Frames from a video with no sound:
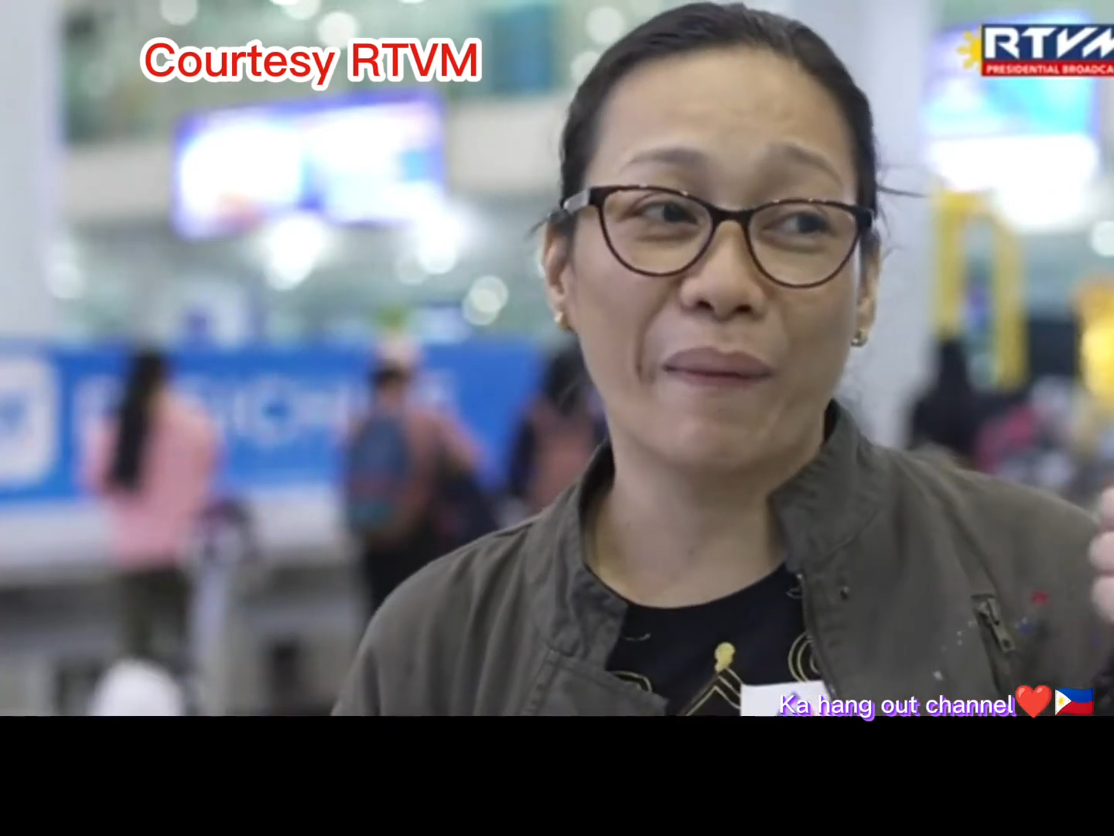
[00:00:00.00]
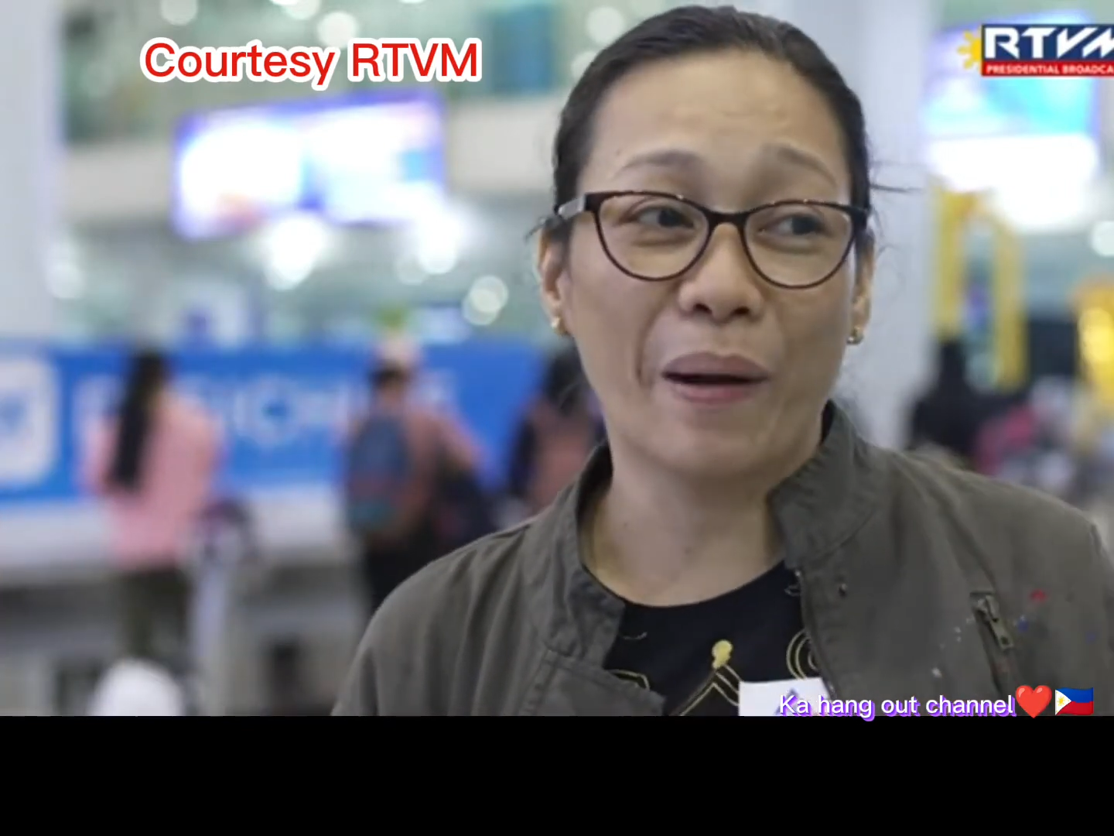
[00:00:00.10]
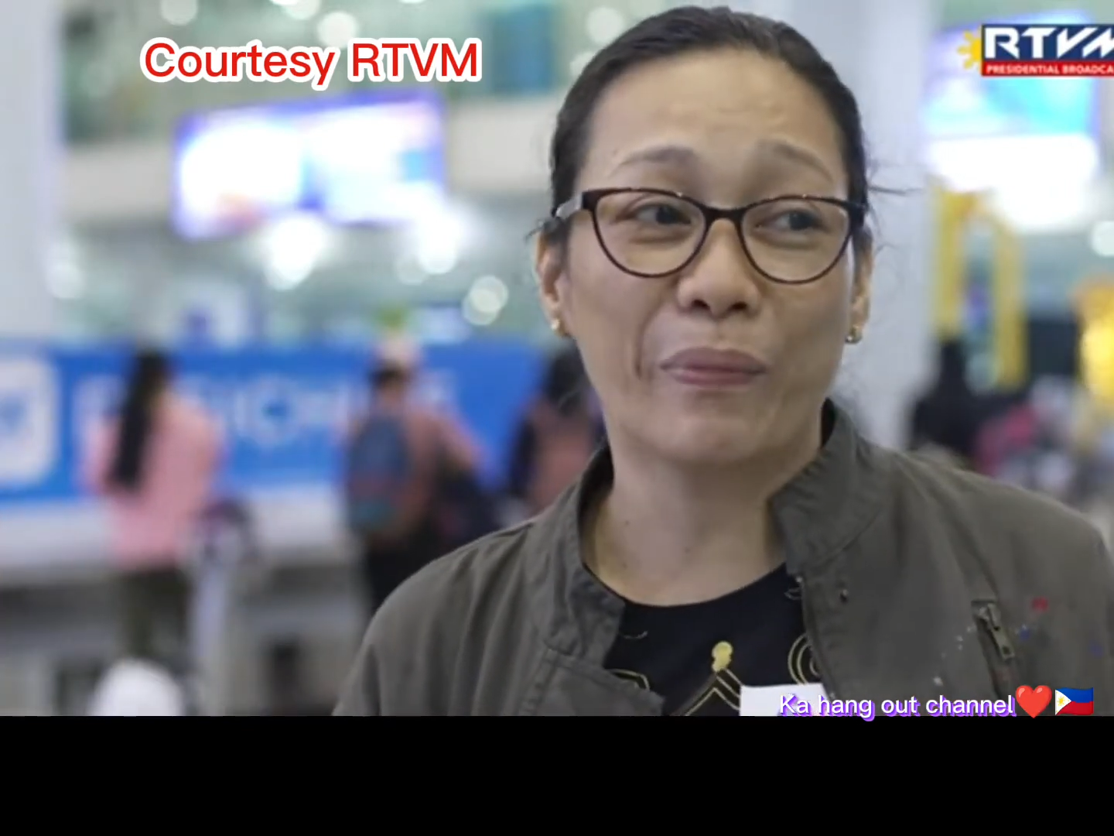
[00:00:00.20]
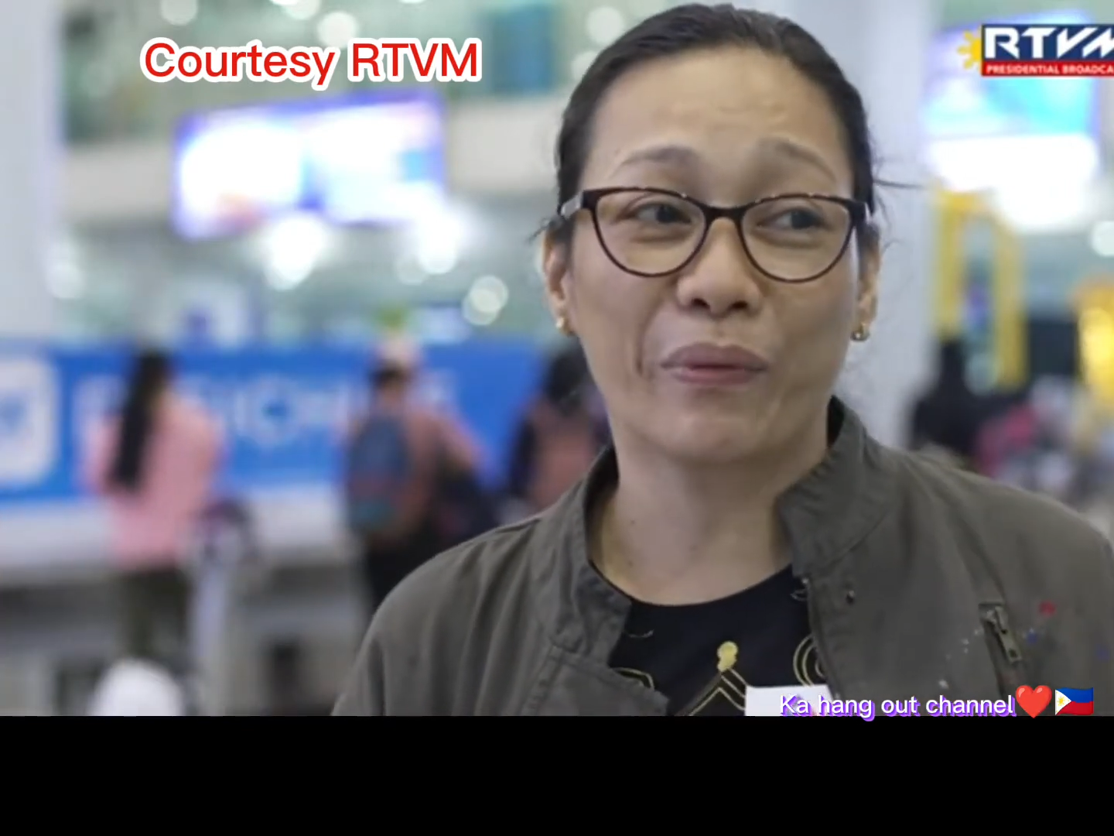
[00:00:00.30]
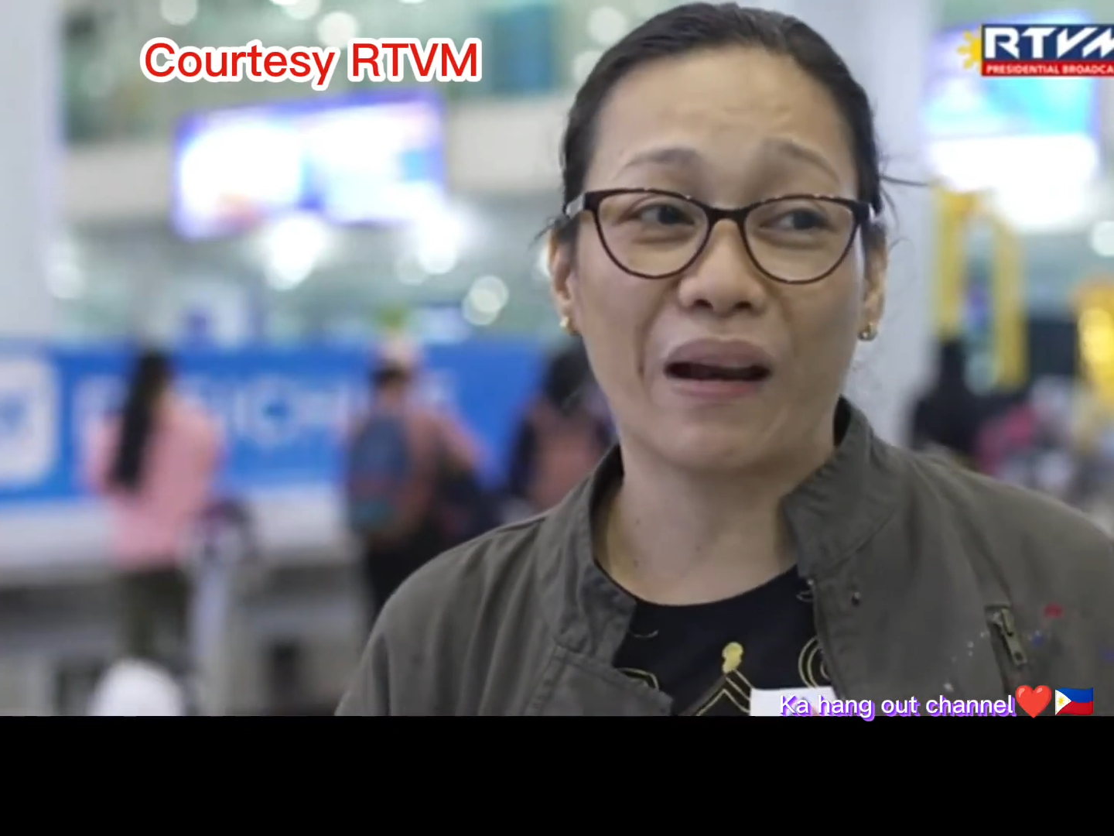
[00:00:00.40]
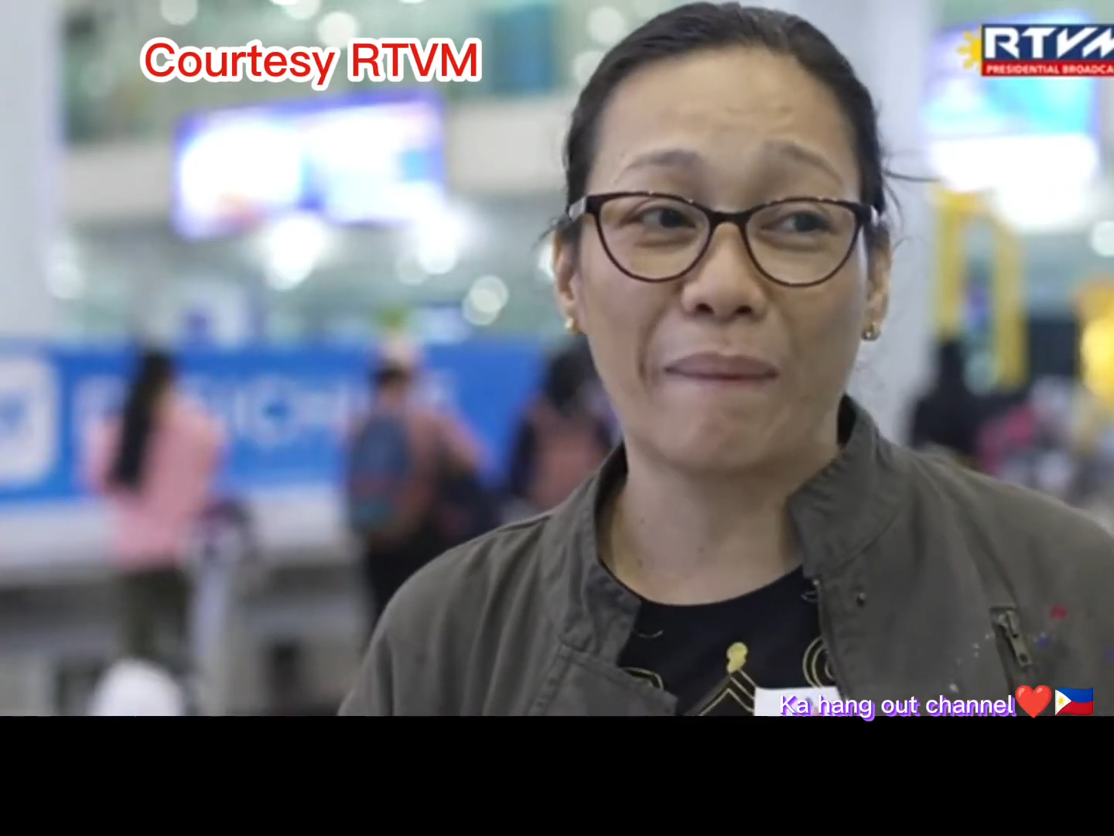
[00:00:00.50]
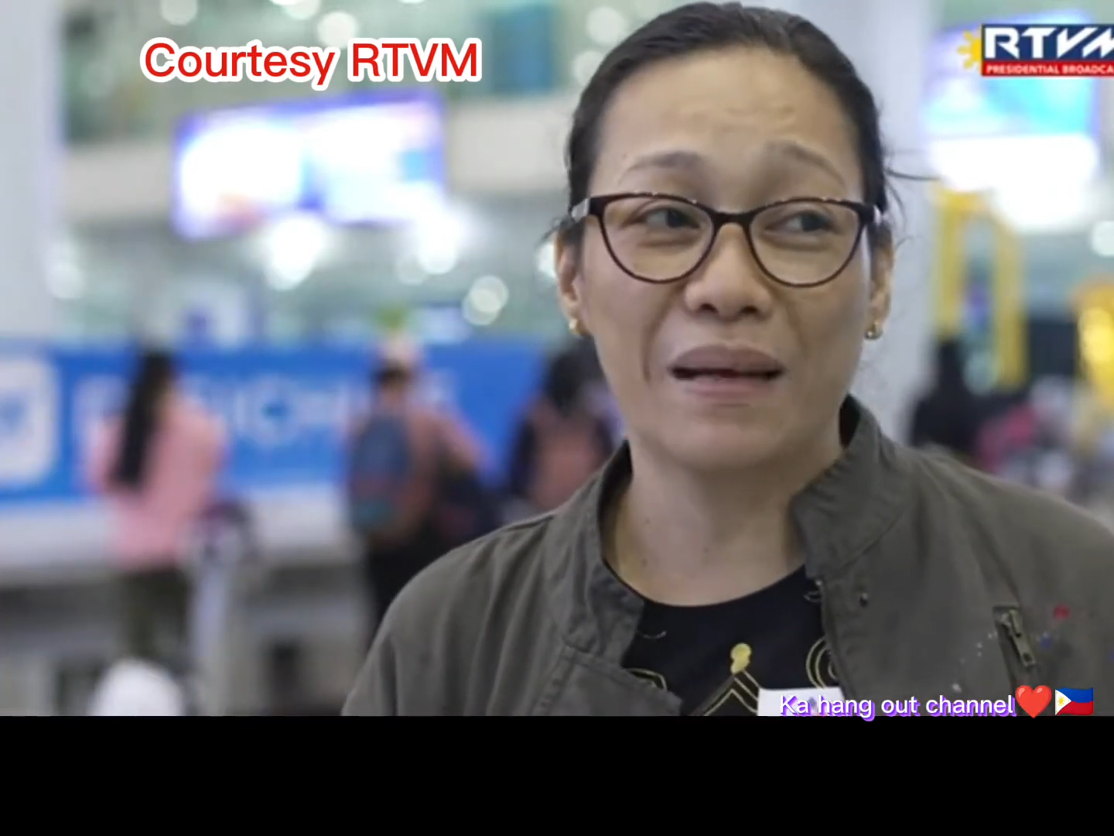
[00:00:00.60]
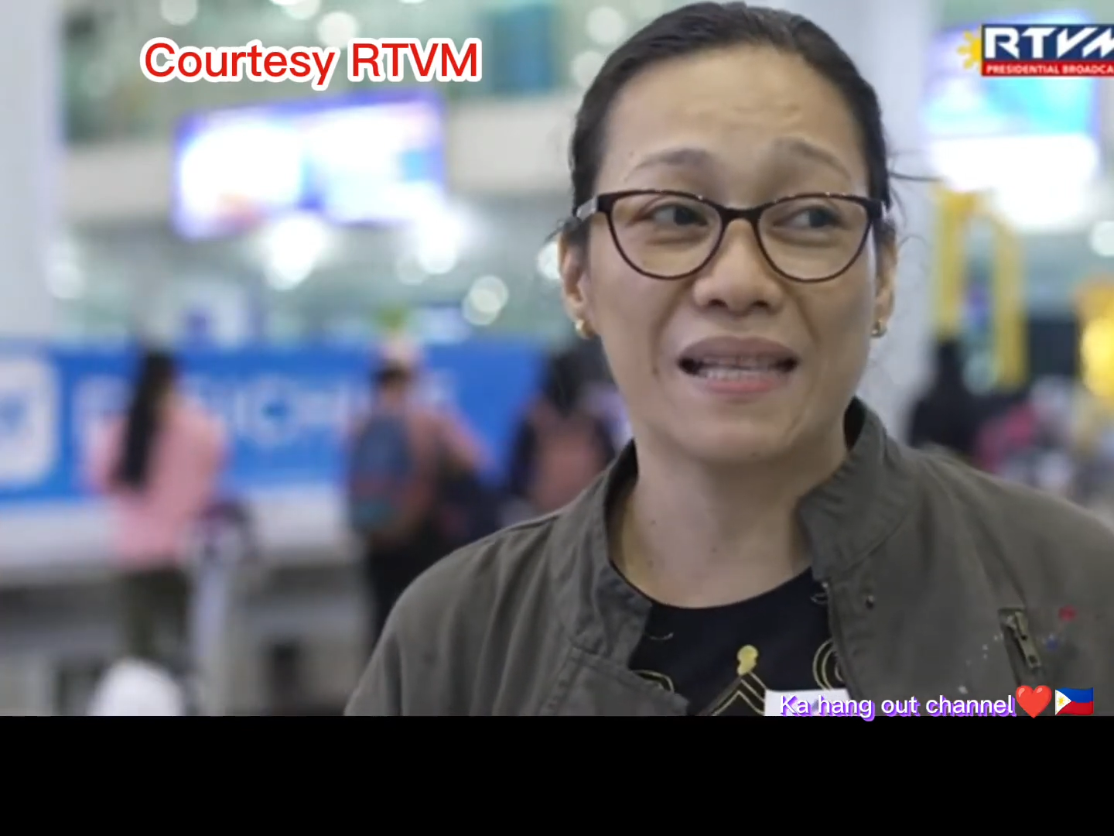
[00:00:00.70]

mga programa